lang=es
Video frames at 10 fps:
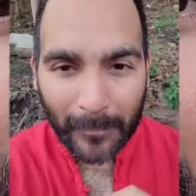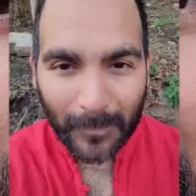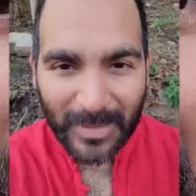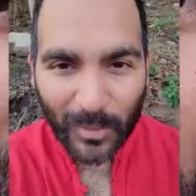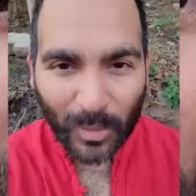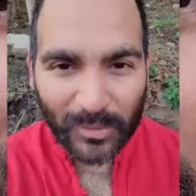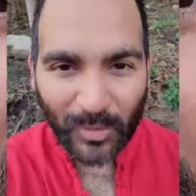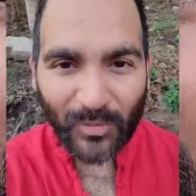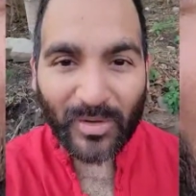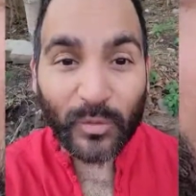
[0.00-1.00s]
Virgo,
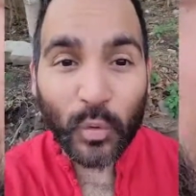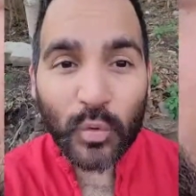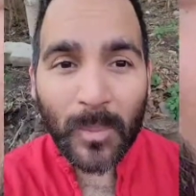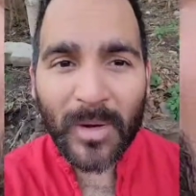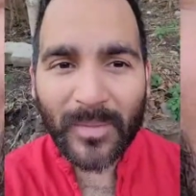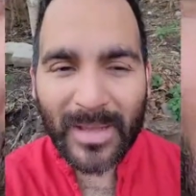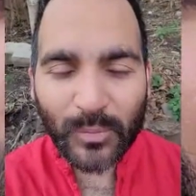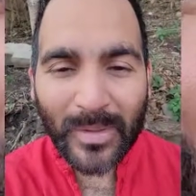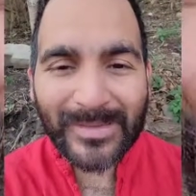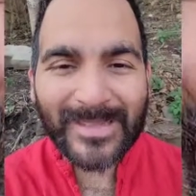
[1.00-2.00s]
entonces, tus números de la
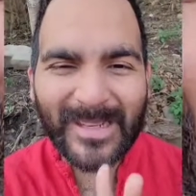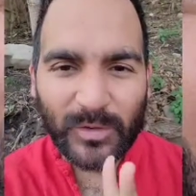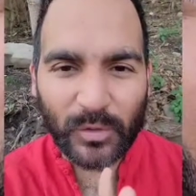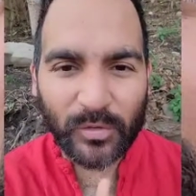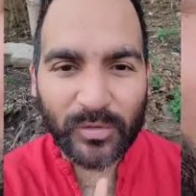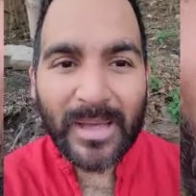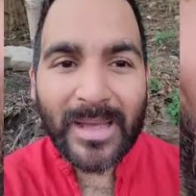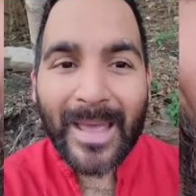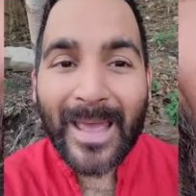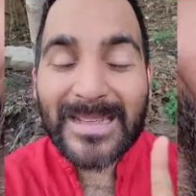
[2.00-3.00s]
suerte serán dos,
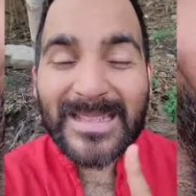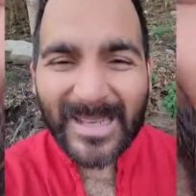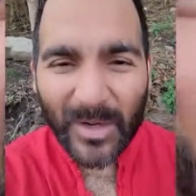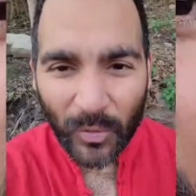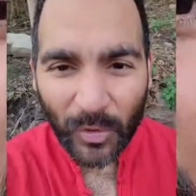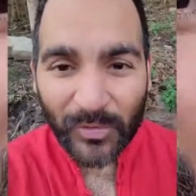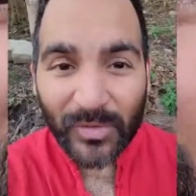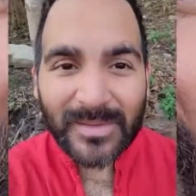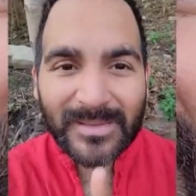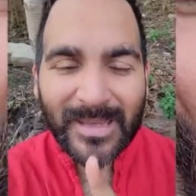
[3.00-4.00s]
el 02
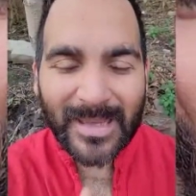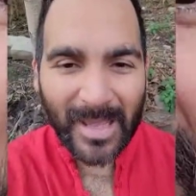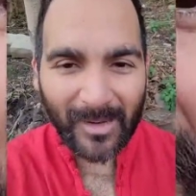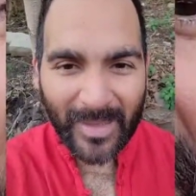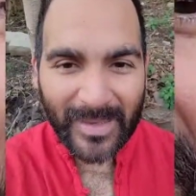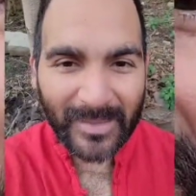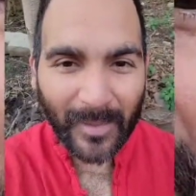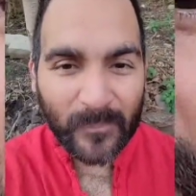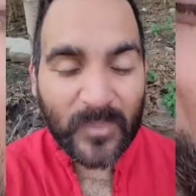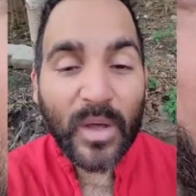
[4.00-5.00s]
y el
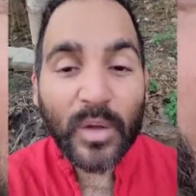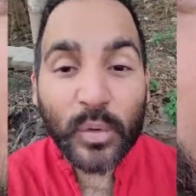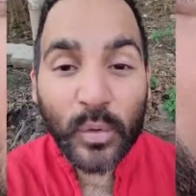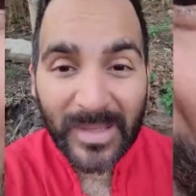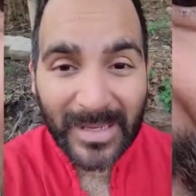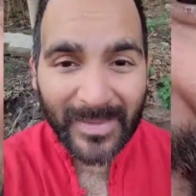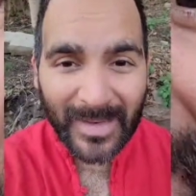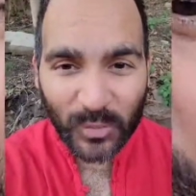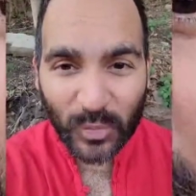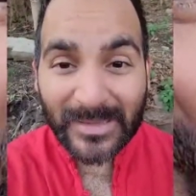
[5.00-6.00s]
20. Tu día de
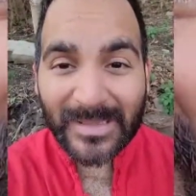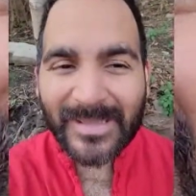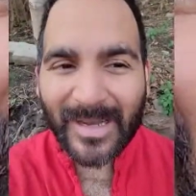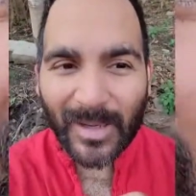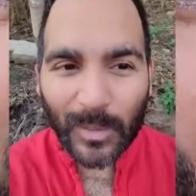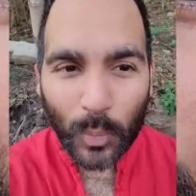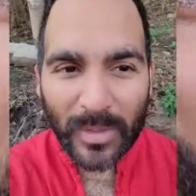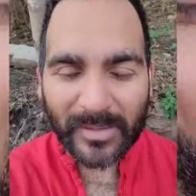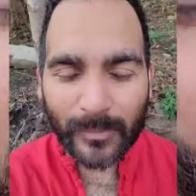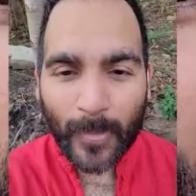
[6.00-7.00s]
la suerte será el
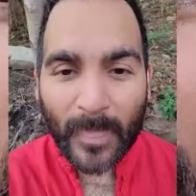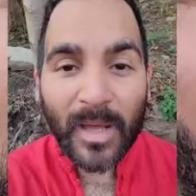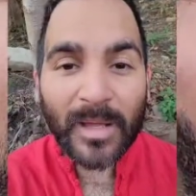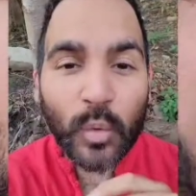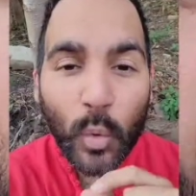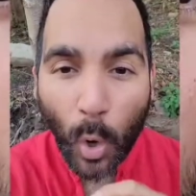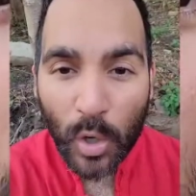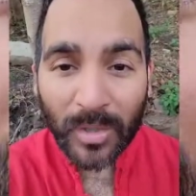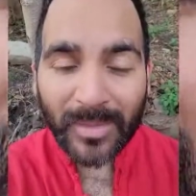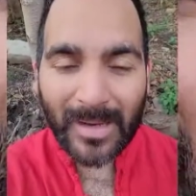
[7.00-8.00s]
lunes. Tu
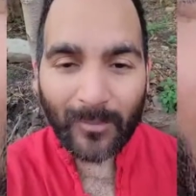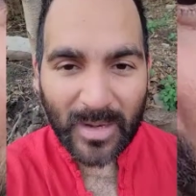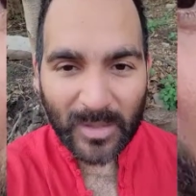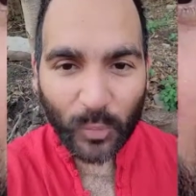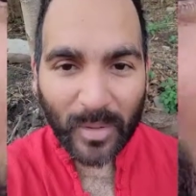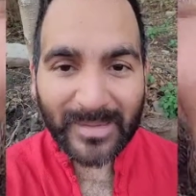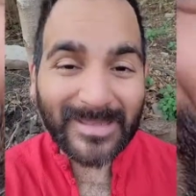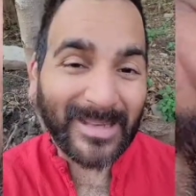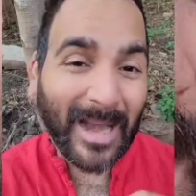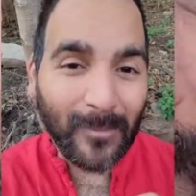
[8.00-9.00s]
color de la buena suerte
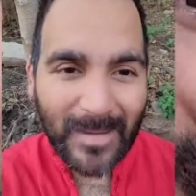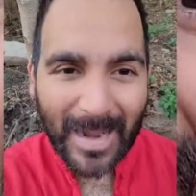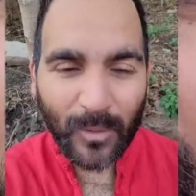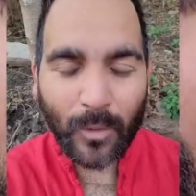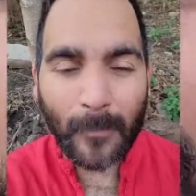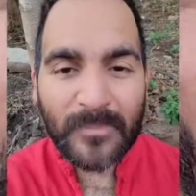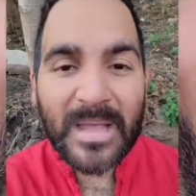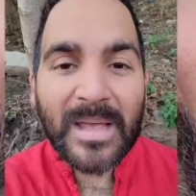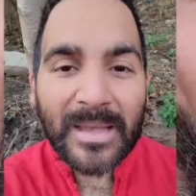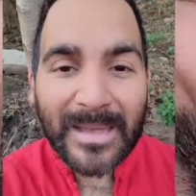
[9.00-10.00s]
será el blanco.
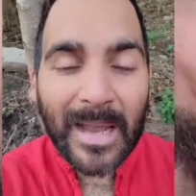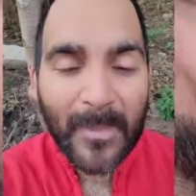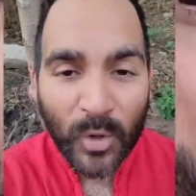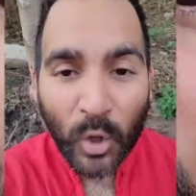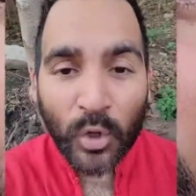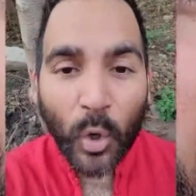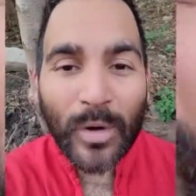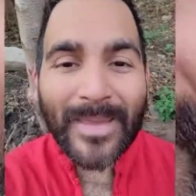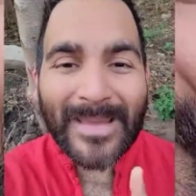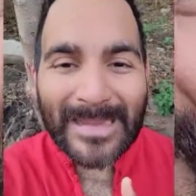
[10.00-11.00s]
Y la mejor
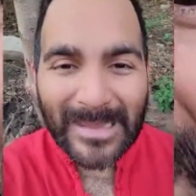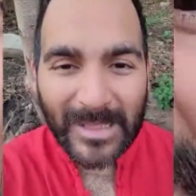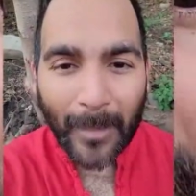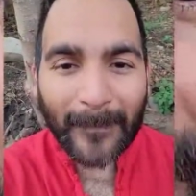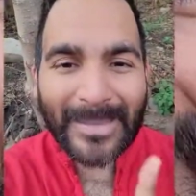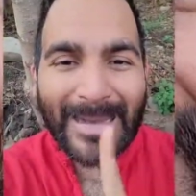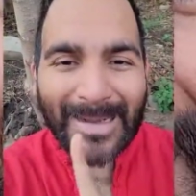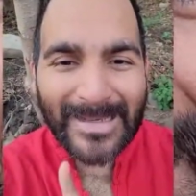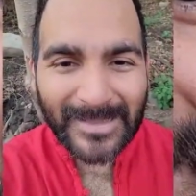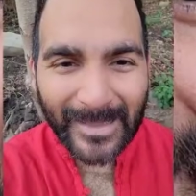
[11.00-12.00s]
hora del día para
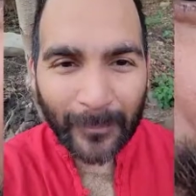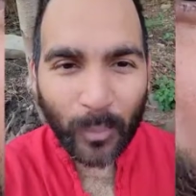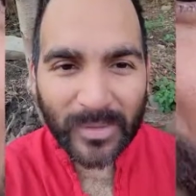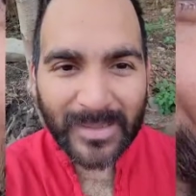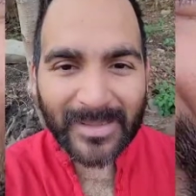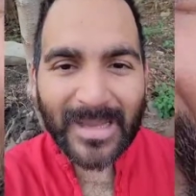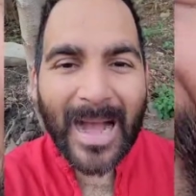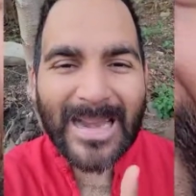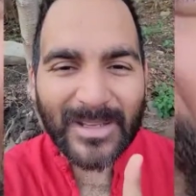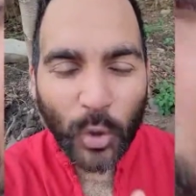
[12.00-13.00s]
realizar apuestas
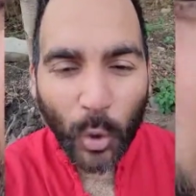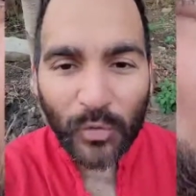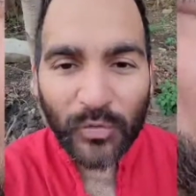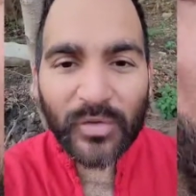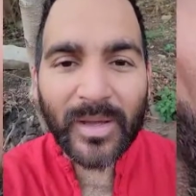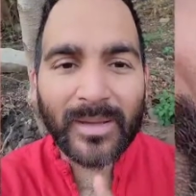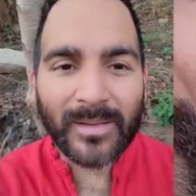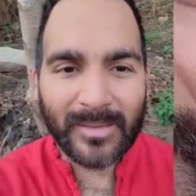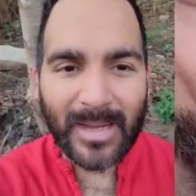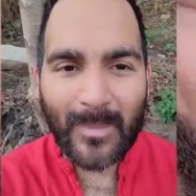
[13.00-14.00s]
a las 11
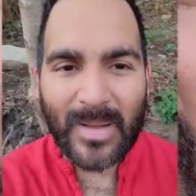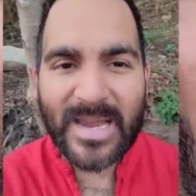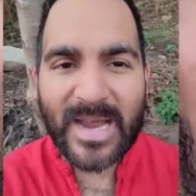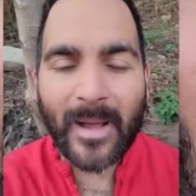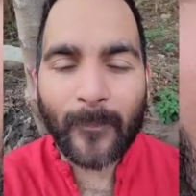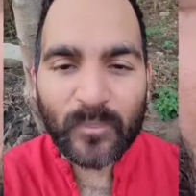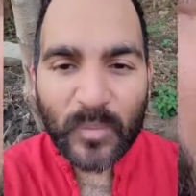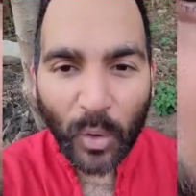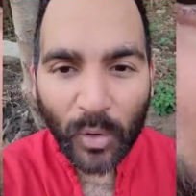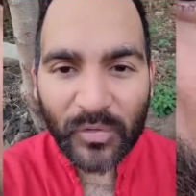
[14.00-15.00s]
de la mañana.
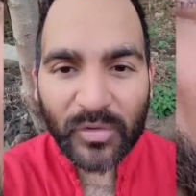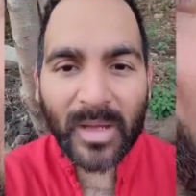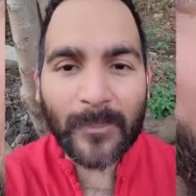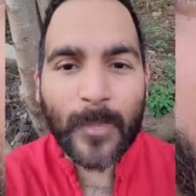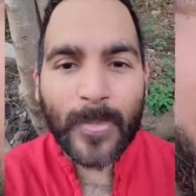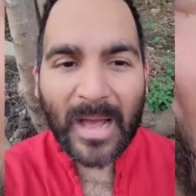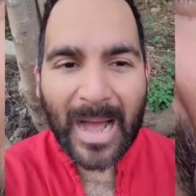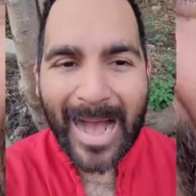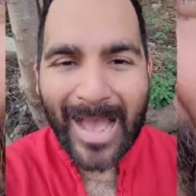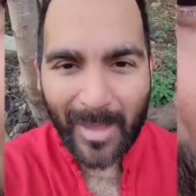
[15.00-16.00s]
11
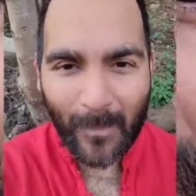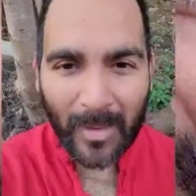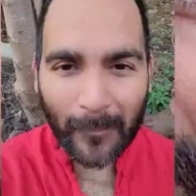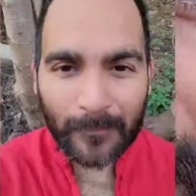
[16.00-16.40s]
AM.